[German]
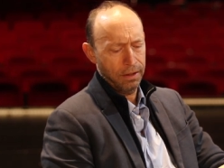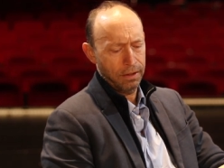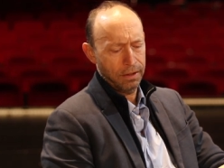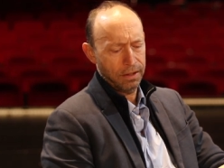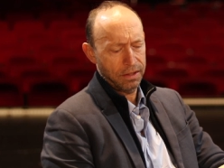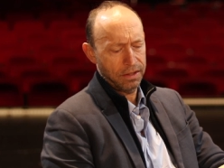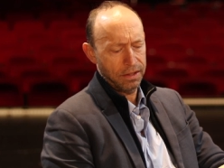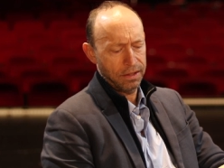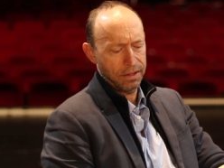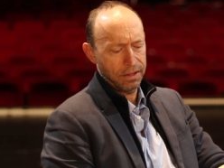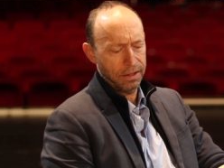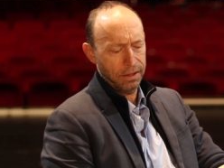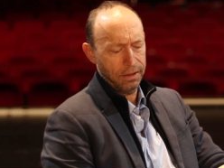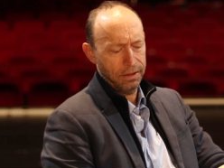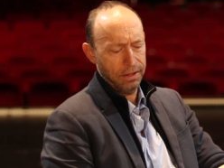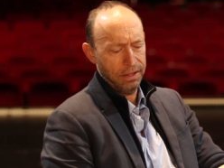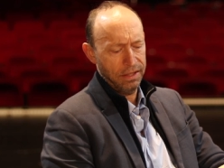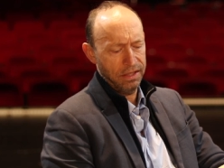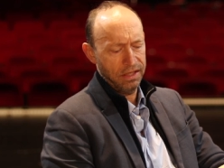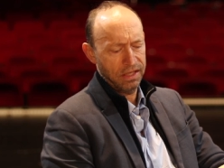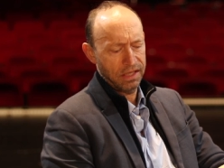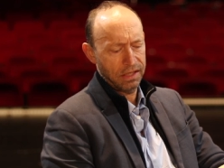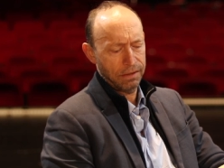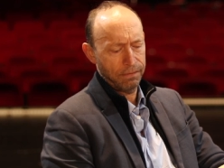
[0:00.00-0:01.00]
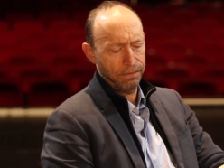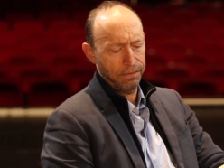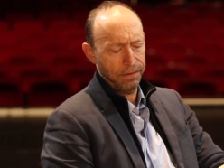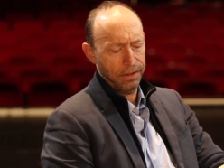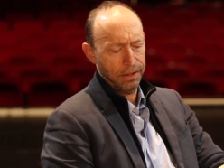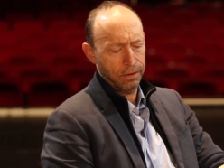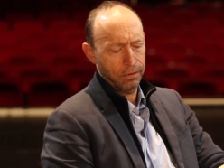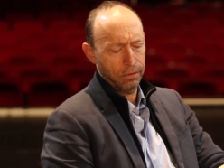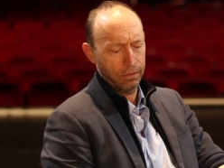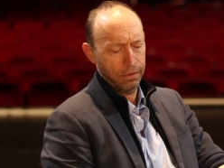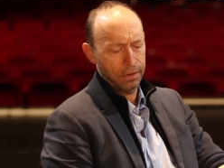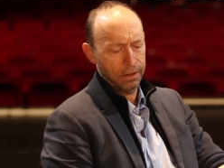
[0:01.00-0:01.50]
Das ist der
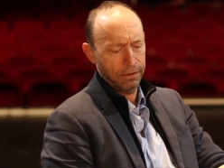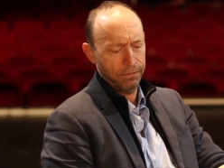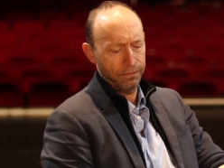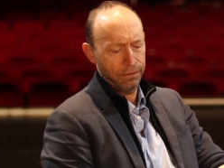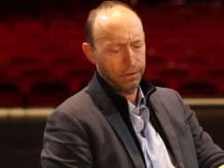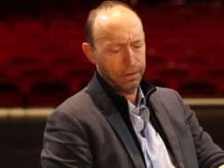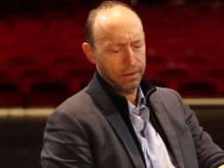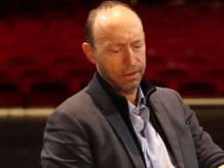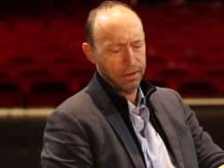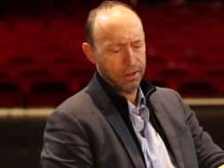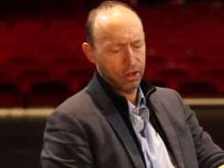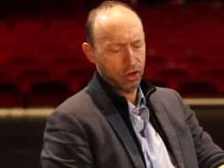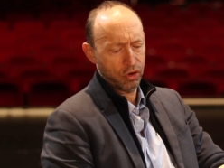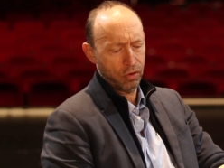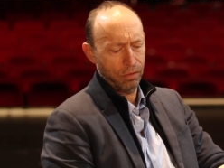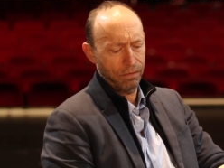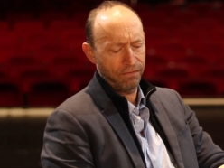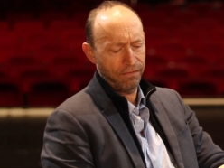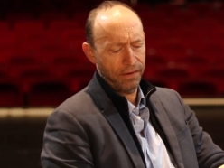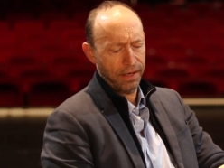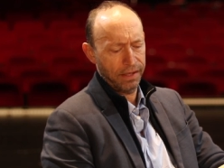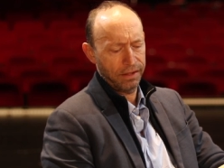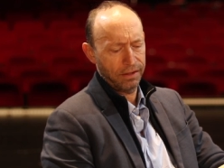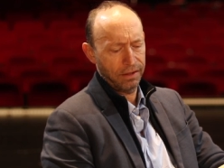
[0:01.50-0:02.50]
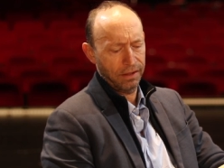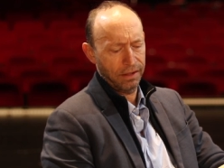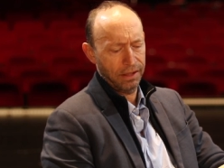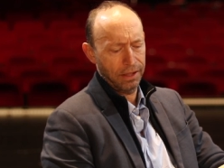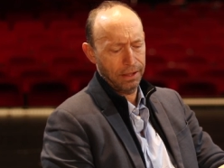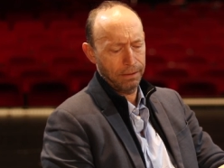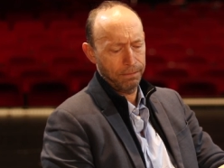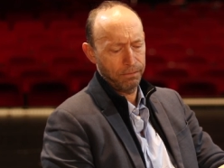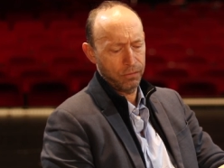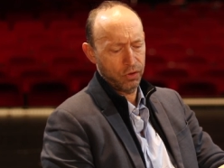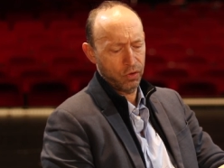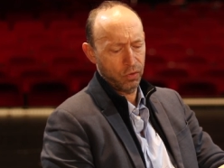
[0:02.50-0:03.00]
Dienstweg und er wird es schon
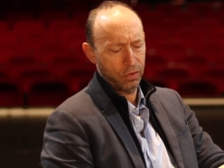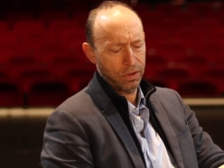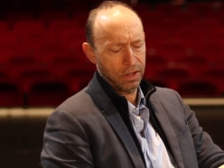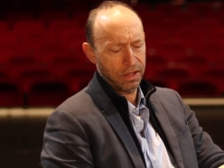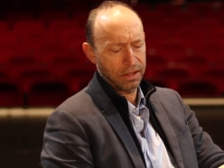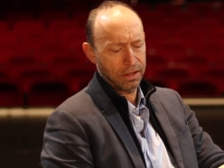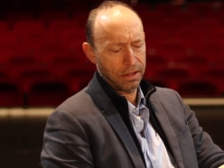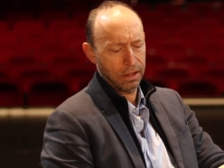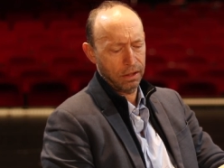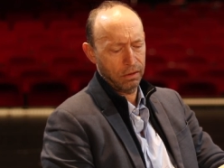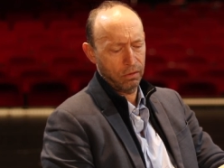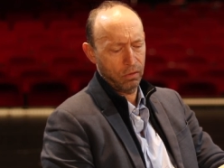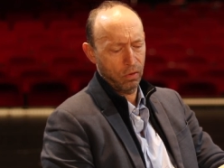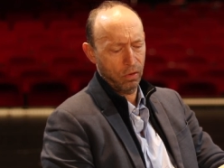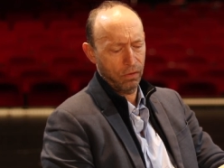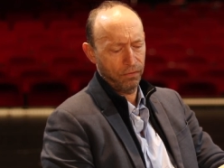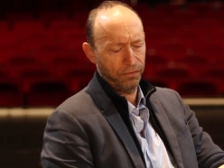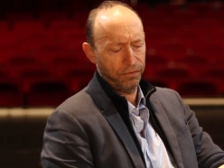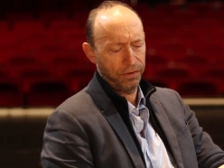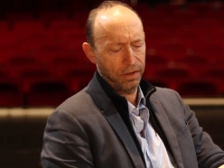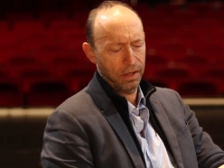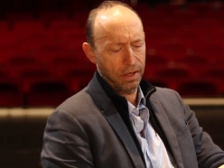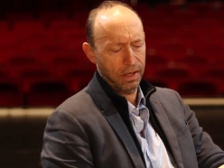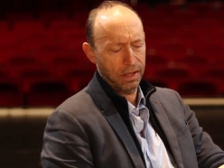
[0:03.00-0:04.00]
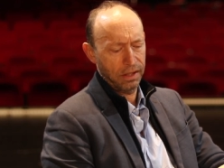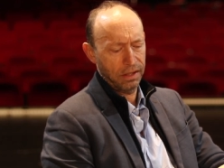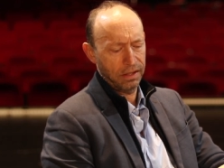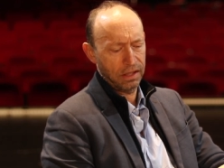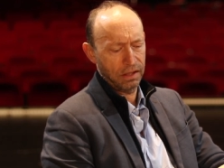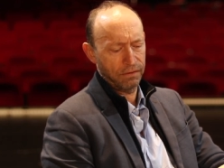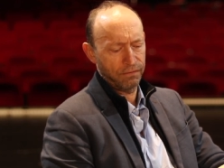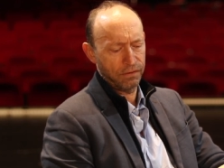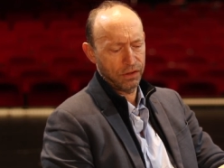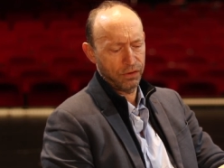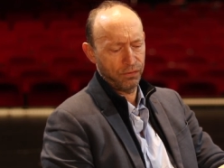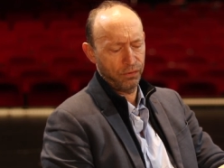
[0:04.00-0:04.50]
weitergeben, so dass dann doch vielleicht
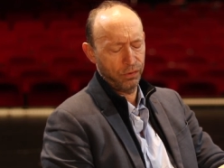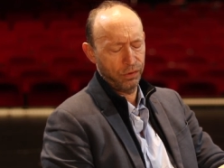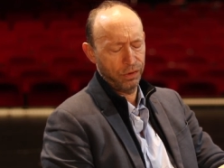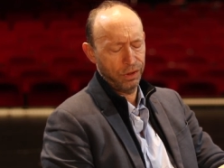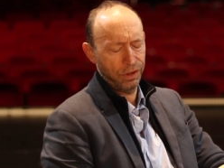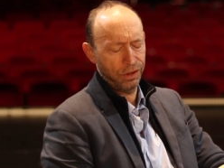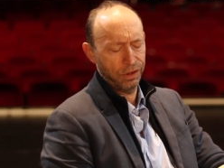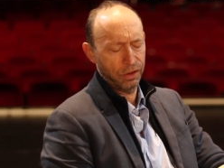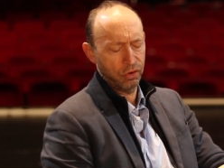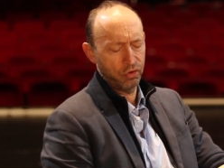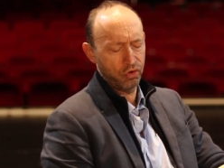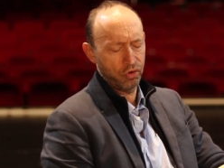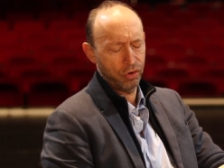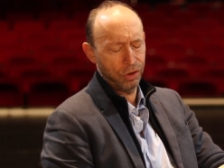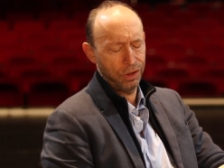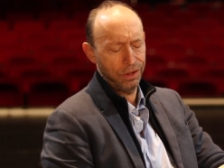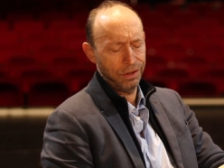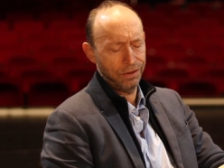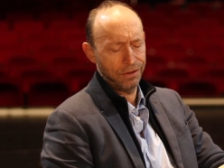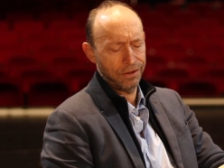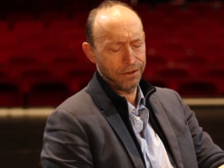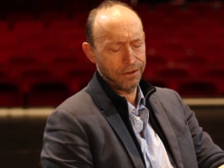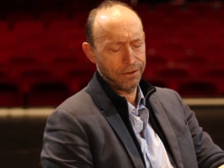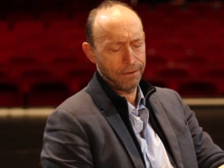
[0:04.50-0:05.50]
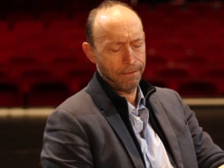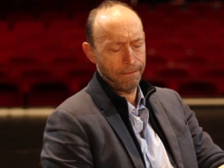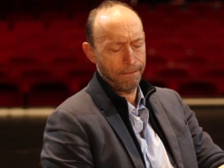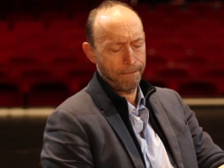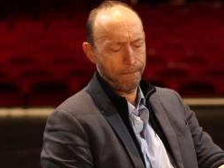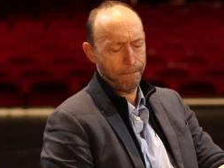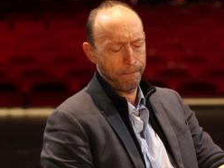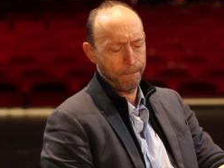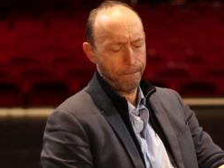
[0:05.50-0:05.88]
etwas für dich geschieht.